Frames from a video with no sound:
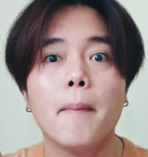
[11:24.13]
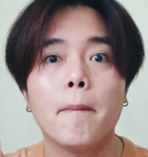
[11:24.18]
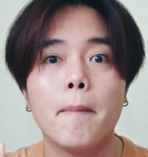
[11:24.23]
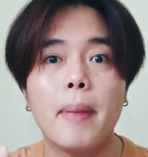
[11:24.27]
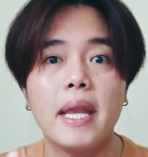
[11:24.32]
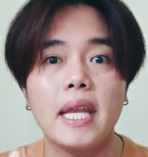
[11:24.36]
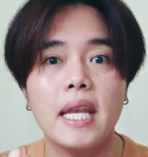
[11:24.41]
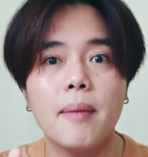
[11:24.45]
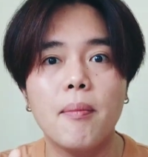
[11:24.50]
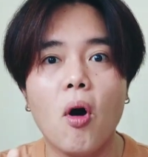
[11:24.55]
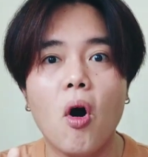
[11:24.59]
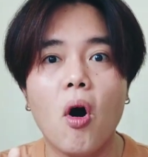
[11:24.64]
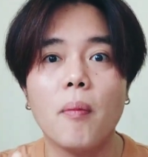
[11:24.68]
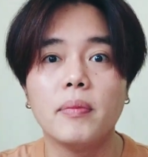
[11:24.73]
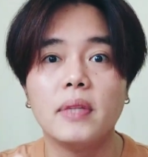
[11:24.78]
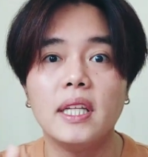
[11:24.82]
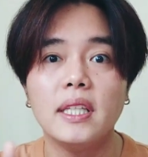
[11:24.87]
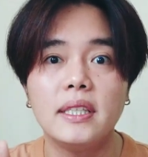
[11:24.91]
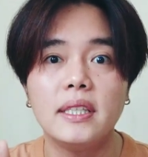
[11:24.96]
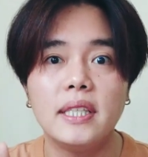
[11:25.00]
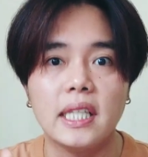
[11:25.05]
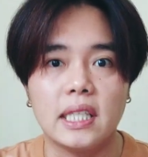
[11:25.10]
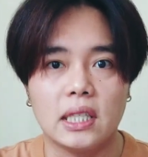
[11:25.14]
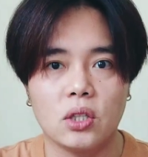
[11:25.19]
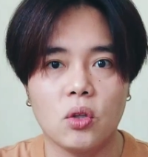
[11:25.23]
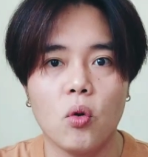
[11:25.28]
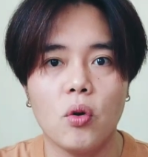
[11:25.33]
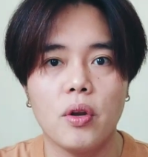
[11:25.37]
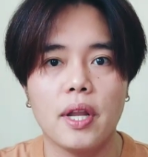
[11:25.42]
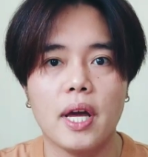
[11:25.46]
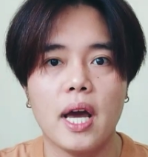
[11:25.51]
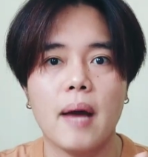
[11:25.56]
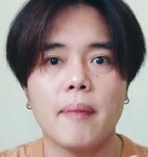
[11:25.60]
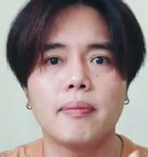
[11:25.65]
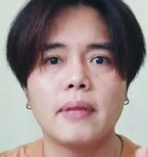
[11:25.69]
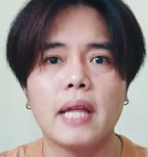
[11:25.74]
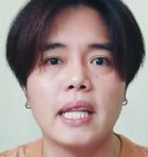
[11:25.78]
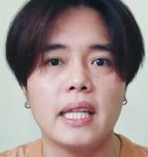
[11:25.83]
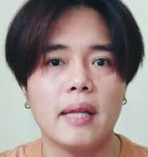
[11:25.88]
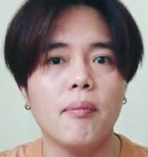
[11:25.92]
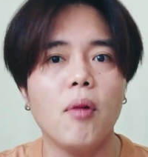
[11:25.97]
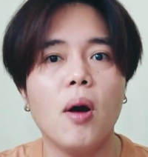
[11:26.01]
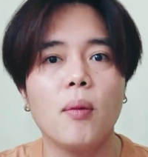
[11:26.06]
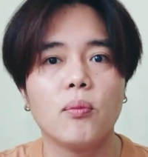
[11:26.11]
เป็นน้ำหอมที่ติดทนนะครับแต่
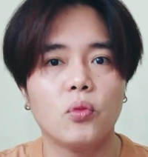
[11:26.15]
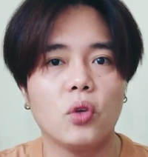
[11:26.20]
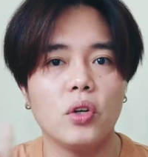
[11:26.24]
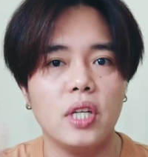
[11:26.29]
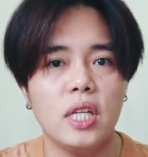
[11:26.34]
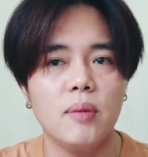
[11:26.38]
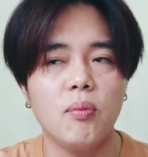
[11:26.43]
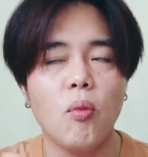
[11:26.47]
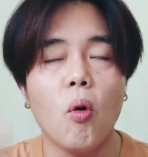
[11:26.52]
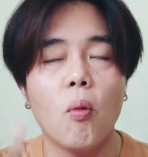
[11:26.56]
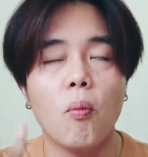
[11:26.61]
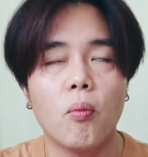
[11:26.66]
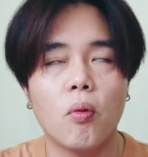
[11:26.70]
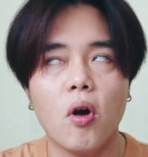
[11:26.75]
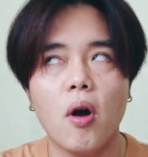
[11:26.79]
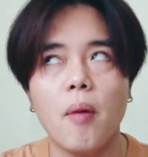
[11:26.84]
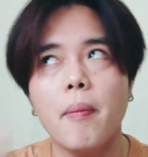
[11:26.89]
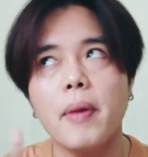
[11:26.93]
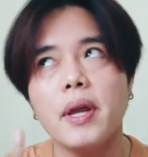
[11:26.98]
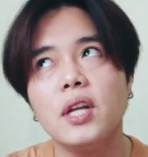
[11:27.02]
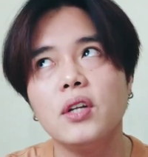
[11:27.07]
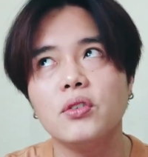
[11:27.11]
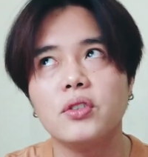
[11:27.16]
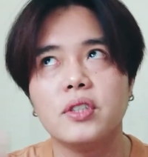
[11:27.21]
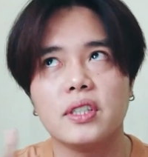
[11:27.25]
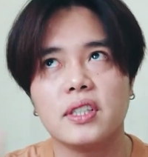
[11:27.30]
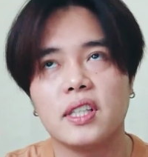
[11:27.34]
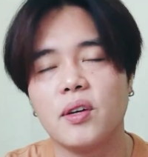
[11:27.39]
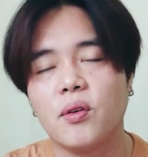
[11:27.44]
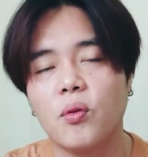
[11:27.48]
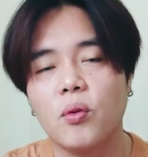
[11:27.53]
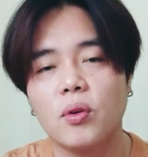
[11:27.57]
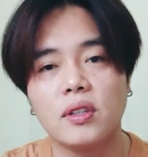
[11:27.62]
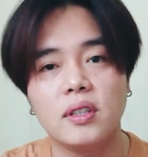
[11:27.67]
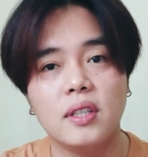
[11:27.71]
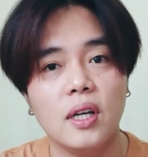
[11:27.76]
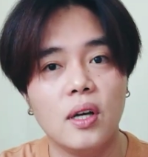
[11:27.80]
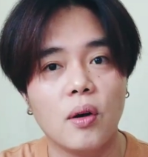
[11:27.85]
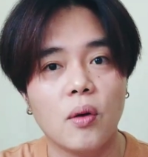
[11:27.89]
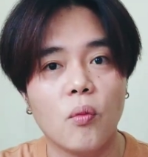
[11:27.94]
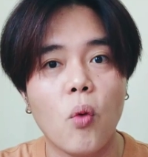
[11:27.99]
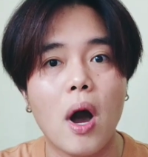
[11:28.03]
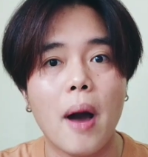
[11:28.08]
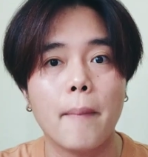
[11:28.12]
น้ำหอมตัวนี้ผมก็ไม่ได้รู้สึกถึง
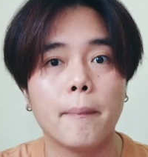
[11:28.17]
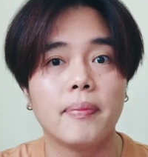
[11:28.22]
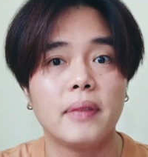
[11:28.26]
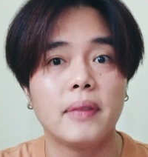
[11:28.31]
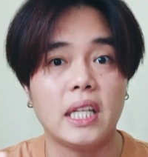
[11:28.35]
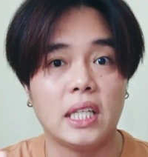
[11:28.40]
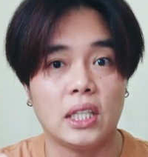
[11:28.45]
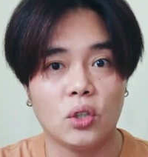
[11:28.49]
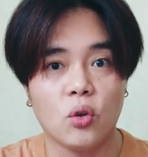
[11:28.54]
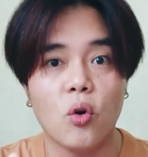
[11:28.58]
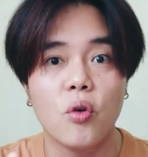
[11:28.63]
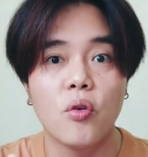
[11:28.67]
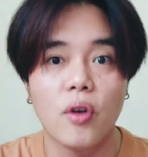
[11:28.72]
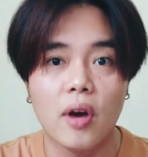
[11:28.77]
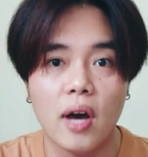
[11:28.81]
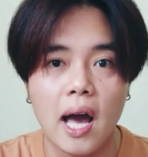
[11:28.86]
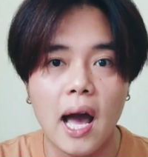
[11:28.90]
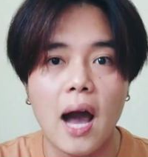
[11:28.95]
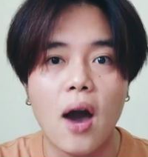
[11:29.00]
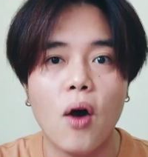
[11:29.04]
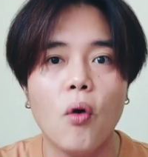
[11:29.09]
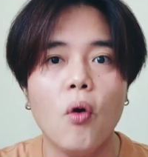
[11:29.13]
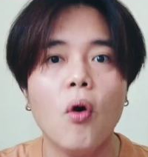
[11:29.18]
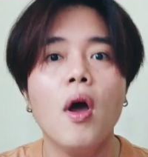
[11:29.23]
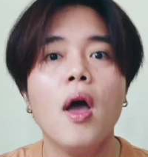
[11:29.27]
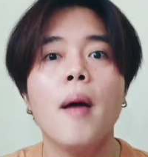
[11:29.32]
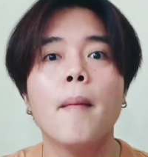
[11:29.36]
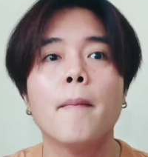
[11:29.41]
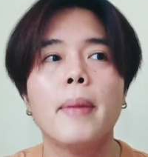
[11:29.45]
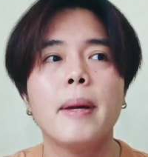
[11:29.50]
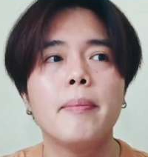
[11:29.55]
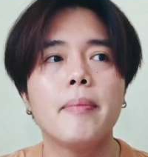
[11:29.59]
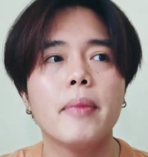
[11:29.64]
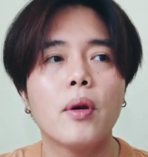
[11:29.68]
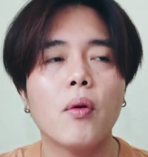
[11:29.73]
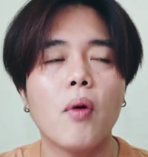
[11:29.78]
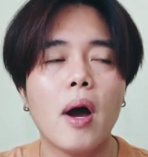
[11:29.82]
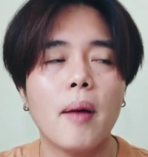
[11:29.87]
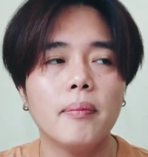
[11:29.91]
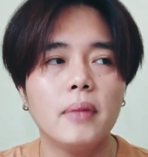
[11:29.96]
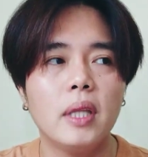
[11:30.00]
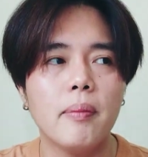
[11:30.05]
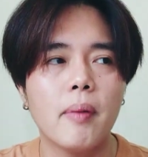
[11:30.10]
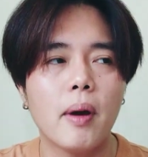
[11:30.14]
ความติดทนของเขาเป็นควา
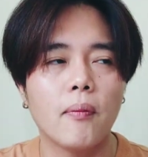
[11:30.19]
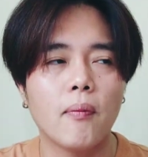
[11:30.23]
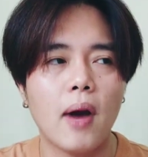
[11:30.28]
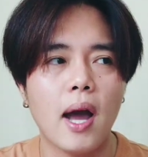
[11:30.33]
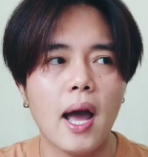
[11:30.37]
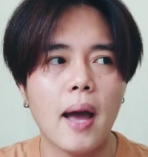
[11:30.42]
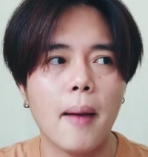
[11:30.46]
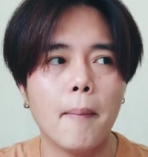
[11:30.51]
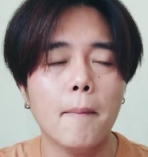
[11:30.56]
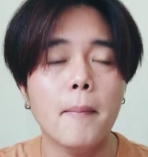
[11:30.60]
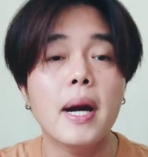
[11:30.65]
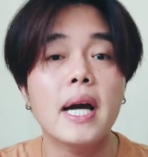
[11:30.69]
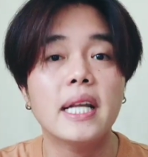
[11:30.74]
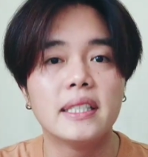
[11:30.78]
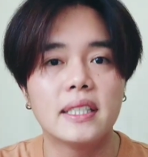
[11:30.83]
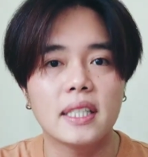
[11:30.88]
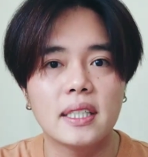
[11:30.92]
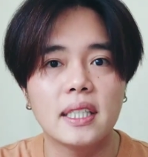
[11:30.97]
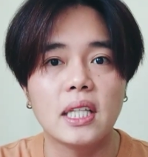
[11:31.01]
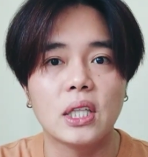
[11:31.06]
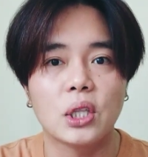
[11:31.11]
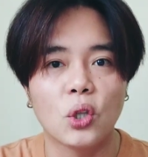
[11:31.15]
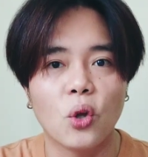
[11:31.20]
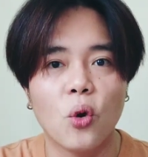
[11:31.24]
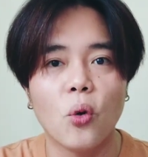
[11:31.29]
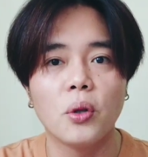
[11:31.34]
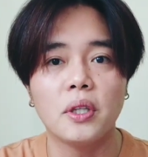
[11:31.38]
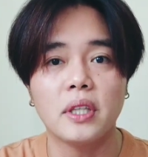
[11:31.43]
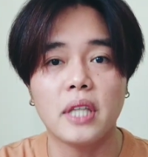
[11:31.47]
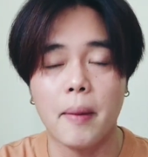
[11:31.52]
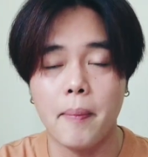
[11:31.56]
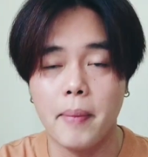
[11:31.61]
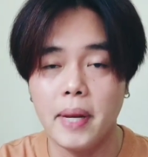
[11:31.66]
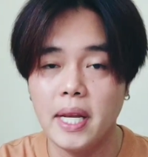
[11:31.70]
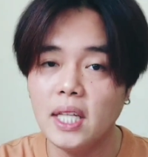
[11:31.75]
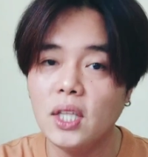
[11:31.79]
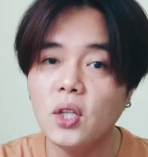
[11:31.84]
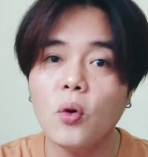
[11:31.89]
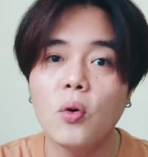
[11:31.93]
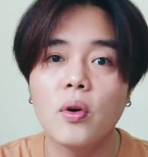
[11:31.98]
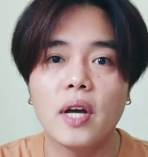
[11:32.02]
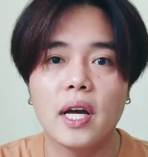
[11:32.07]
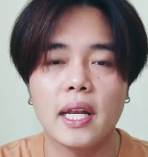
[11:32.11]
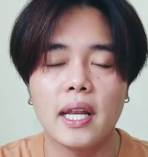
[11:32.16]
มที่แบบว่าเหมือนจะติดทนแต่ไม่ได้
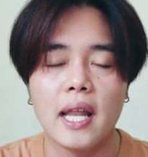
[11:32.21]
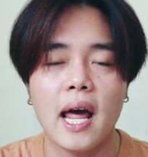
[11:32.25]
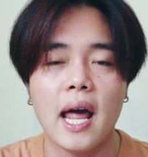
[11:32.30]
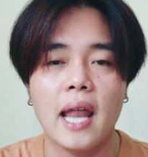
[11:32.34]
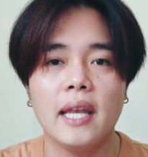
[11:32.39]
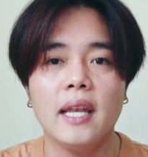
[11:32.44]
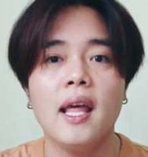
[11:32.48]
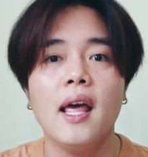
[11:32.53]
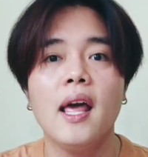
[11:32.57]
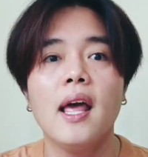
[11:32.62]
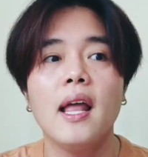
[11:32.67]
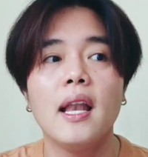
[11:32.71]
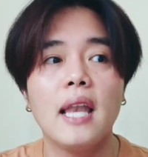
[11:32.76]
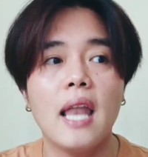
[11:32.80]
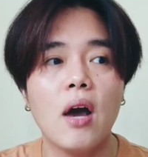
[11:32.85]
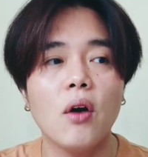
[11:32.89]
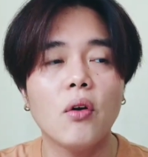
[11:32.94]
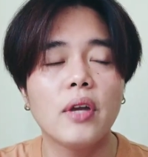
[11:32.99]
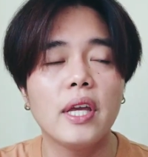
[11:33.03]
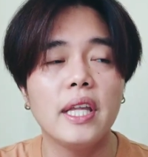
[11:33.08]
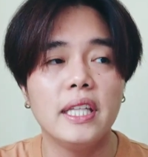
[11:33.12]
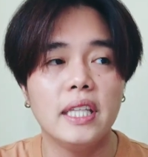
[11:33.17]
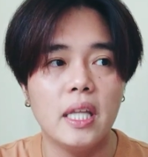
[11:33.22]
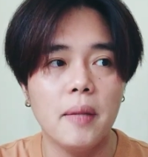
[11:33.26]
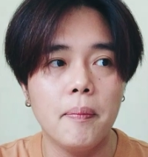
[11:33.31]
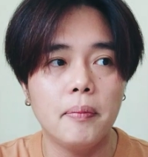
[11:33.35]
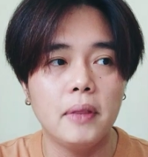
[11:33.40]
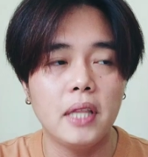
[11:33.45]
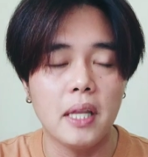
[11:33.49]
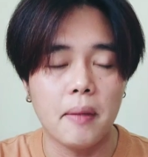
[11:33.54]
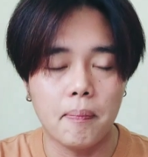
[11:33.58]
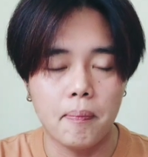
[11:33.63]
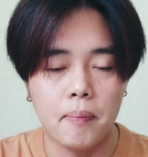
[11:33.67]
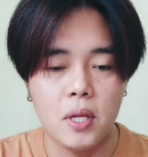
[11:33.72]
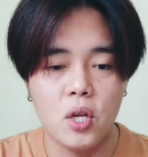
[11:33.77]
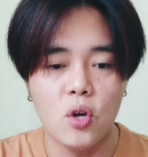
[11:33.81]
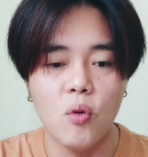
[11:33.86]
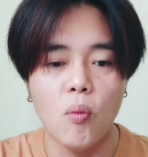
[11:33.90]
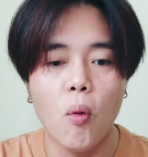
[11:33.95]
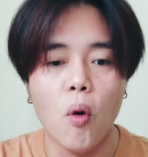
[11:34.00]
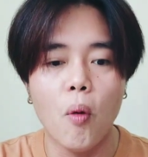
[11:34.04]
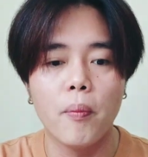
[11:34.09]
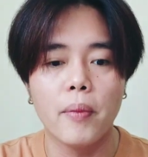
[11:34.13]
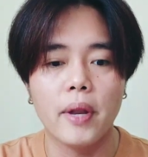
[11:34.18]
ทนขนาดนั้นแล้วกลิ่นที่ติดผิว
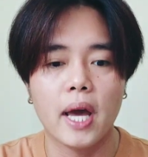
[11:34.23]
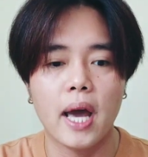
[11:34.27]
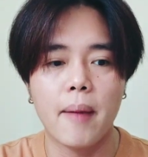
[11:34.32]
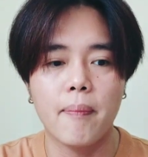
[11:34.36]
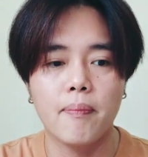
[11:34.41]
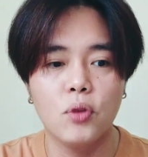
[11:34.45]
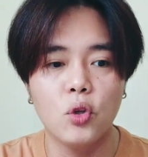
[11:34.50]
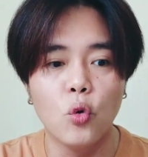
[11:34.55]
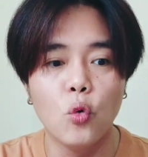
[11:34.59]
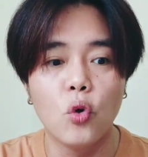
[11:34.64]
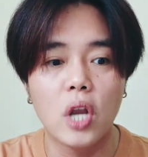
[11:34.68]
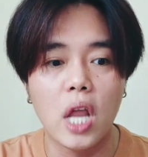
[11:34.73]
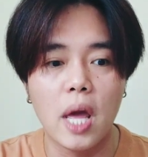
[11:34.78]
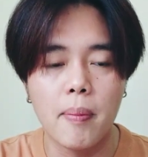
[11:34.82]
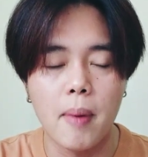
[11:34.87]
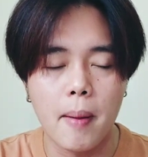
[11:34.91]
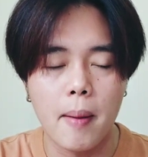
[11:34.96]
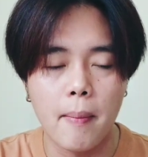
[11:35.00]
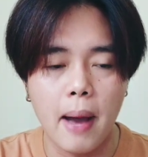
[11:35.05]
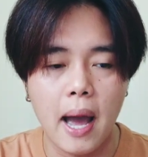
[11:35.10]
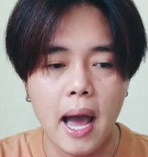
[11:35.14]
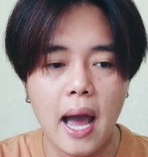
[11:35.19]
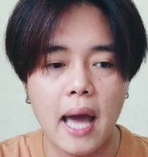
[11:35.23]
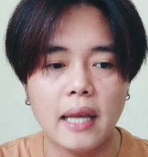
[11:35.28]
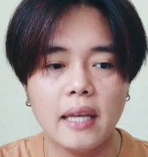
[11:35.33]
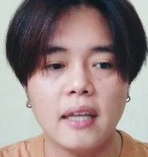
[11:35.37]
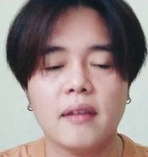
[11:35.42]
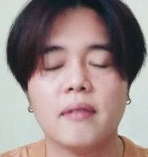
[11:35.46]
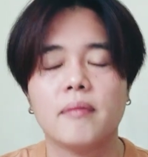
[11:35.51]
ผมนะครับอยู่ได้ประมาณ